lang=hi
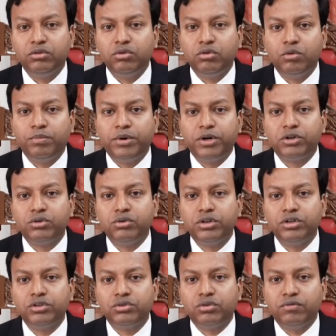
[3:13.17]
दोनों
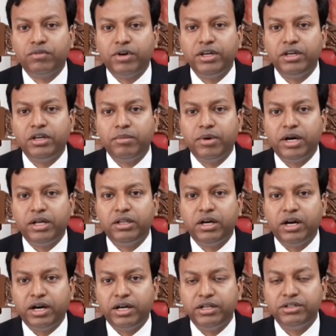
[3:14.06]
पक्षों की सुनवाई के
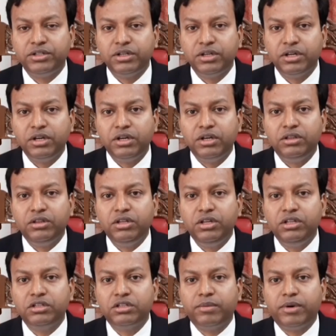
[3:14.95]
बाद आज
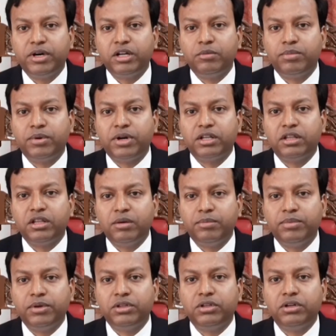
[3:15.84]
तीन जमानत
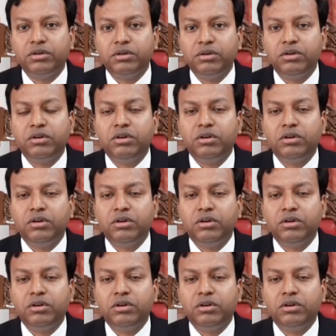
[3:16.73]
प्रार्थना पत्र